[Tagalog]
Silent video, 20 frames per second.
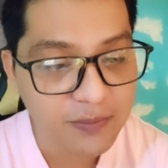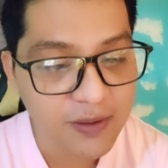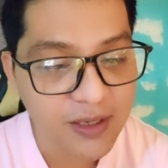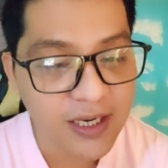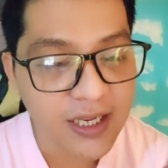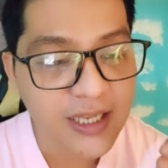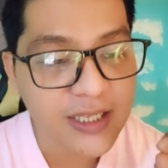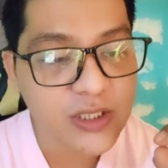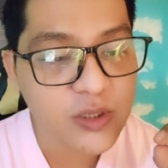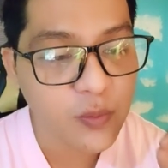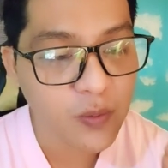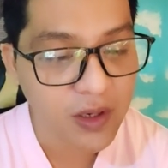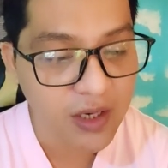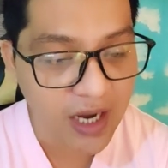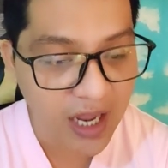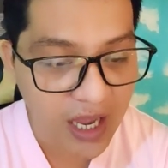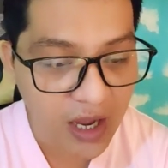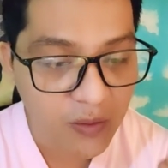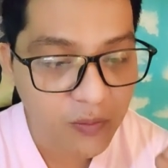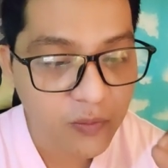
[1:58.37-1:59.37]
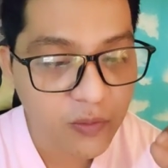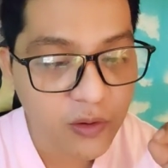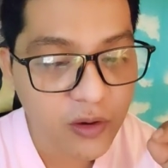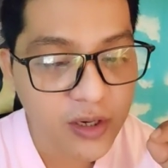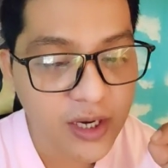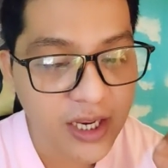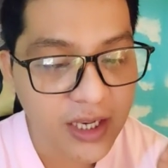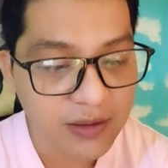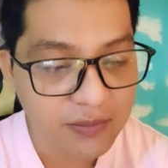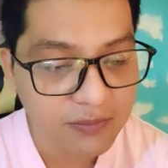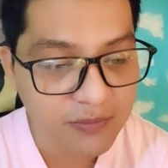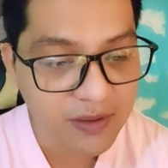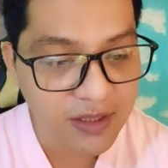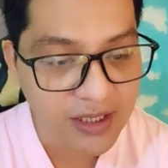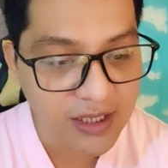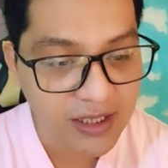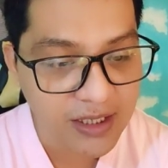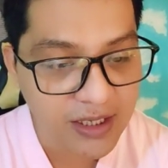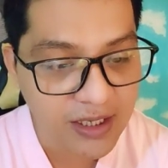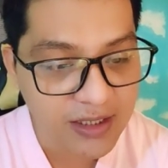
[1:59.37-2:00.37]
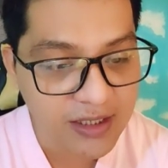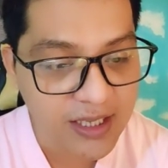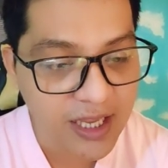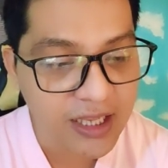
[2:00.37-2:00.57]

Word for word: minutes, 1 hour, 8 minutes,